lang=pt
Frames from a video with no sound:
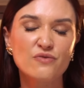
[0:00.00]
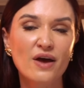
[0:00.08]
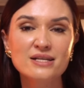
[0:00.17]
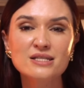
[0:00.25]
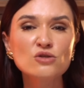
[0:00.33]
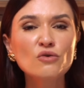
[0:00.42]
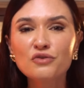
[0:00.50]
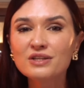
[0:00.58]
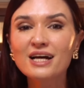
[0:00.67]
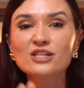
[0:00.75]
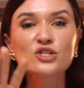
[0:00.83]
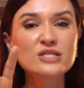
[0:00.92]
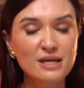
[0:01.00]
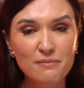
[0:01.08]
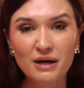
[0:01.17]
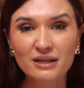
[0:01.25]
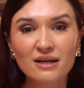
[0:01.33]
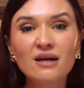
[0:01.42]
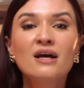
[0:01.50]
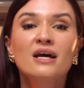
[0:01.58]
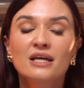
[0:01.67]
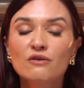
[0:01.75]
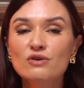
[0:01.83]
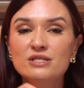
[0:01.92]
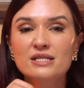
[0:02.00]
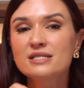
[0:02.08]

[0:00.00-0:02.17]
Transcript: festas ou finais de semana que você